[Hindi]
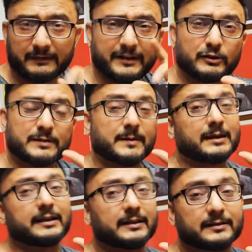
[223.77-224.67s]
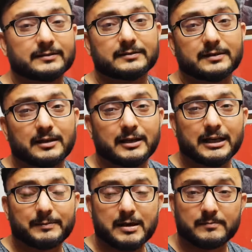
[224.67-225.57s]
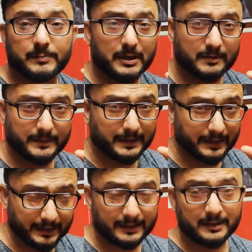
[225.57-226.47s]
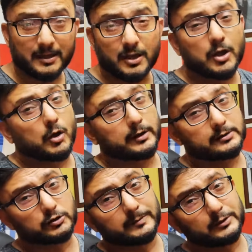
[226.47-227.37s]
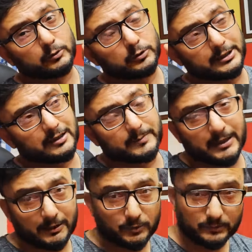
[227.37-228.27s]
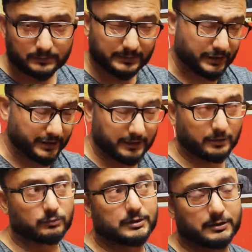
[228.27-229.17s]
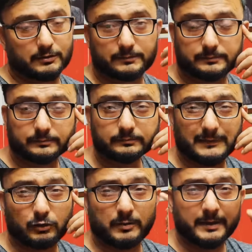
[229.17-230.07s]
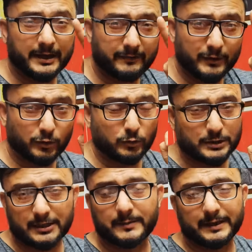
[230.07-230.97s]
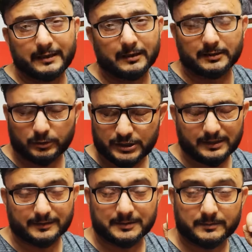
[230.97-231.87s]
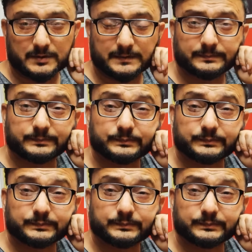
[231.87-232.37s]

ये वीडियो सबके लिए है अगर आपकी कंपार्टमेंट है और इसको मैं दोनों चैनल पर डाल दूँ या शेयर कर दूंगा जब क्योंकि मैं एक वीडियो को दो चैनल पर नहीं डालता अच्छा नहीं लगता मुझे